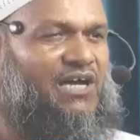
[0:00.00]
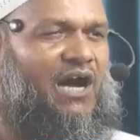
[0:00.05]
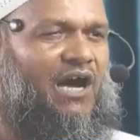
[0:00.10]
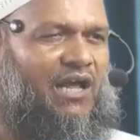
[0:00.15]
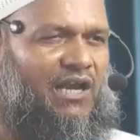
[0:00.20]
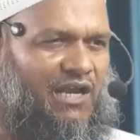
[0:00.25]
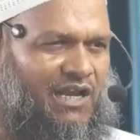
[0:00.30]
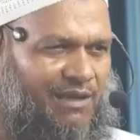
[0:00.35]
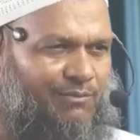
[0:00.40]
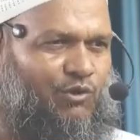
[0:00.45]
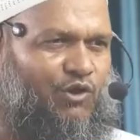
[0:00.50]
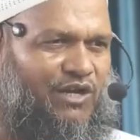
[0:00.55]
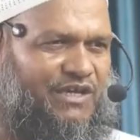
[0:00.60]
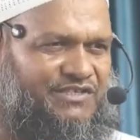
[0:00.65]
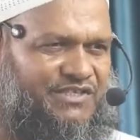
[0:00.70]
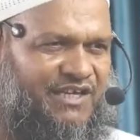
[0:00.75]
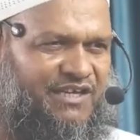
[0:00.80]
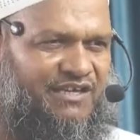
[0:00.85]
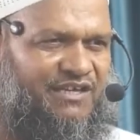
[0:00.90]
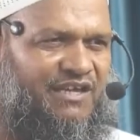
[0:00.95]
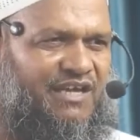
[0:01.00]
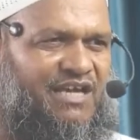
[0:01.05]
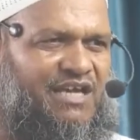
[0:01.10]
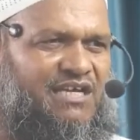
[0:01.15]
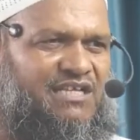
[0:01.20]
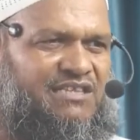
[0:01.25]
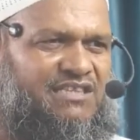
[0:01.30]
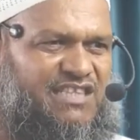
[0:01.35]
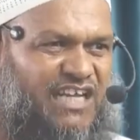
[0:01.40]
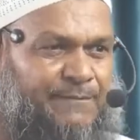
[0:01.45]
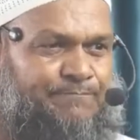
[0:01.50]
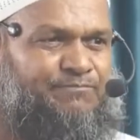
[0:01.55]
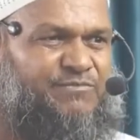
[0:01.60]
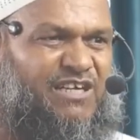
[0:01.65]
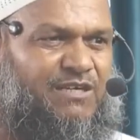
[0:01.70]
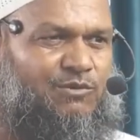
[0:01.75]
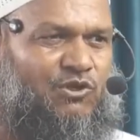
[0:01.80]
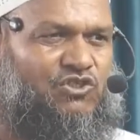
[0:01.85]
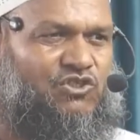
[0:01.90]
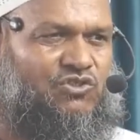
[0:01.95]
কথা আল্লাহ বলেছেন
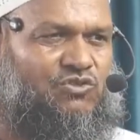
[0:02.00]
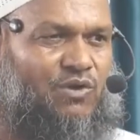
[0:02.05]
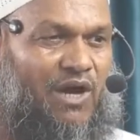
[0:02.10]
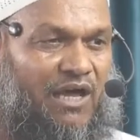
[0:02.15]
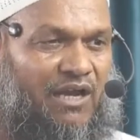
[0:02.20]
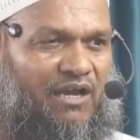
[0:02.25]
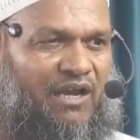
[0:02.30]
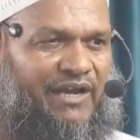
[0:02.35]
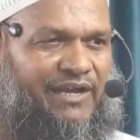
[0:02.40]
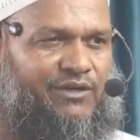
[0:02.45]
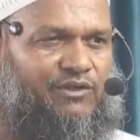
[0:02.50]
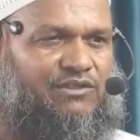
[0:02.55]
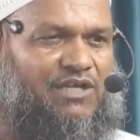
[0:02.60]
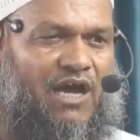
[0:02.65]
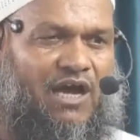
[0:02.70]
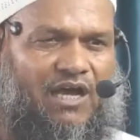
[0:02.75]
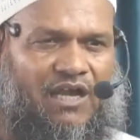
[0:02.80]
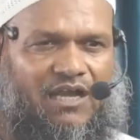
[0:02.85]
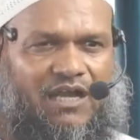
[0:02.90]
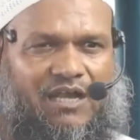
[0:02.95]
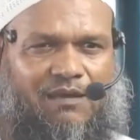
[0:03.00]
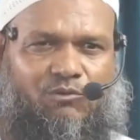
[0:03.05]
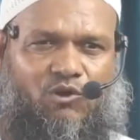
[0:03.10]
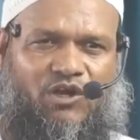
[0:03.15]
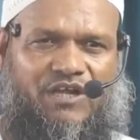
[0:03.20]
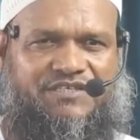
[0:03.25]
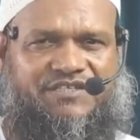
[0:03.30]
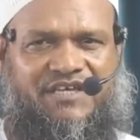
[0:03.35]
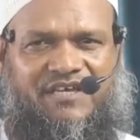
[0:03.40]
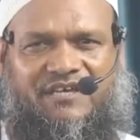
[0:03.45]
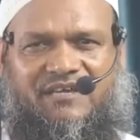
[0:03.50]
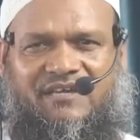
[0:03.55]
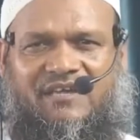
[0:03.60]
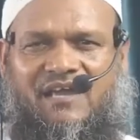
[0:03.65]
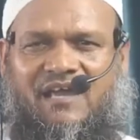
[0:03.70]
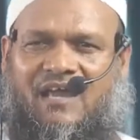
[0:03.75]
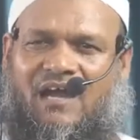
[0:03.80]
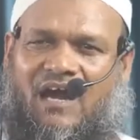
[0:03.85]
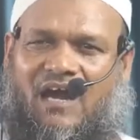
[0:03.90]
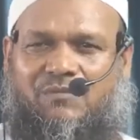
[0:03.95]
তৃপ্তির বস্তু আল্লাহ কথা আল্লাহ বলেছেন
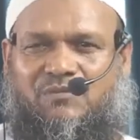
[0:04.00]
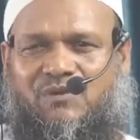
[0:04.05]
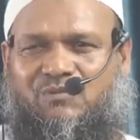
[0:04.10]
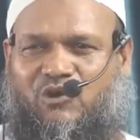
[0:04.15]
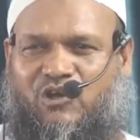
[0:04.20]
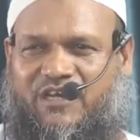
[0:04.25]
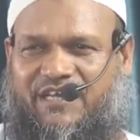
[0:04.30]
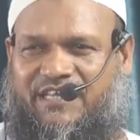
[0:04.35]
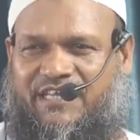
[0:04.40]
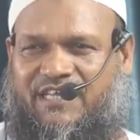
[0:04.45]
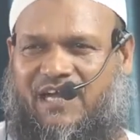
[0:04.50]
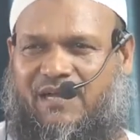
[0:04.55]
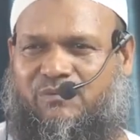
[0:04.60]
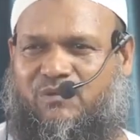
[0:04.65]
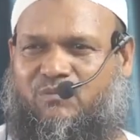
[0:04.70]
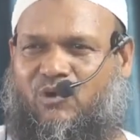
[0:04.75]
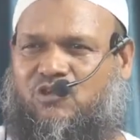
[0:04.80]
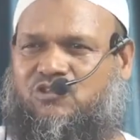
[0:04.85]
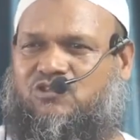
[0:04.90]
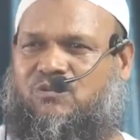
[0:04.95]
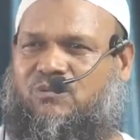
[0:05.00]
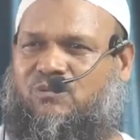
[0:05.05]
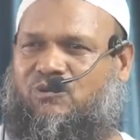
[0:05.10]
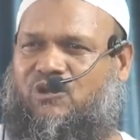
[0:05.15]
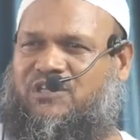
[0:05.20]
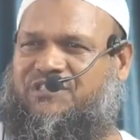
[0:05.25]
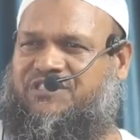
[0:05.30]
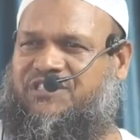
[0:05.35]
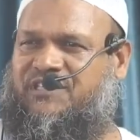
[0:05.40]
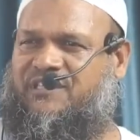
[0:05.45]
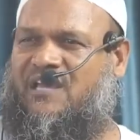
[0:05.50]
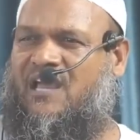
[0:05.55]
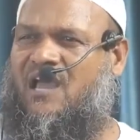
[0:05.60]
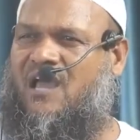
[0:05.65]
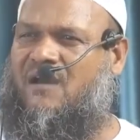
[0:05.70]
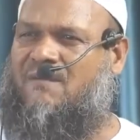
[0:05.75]
আমি বলিনি আমি বক্তব্য বলেছি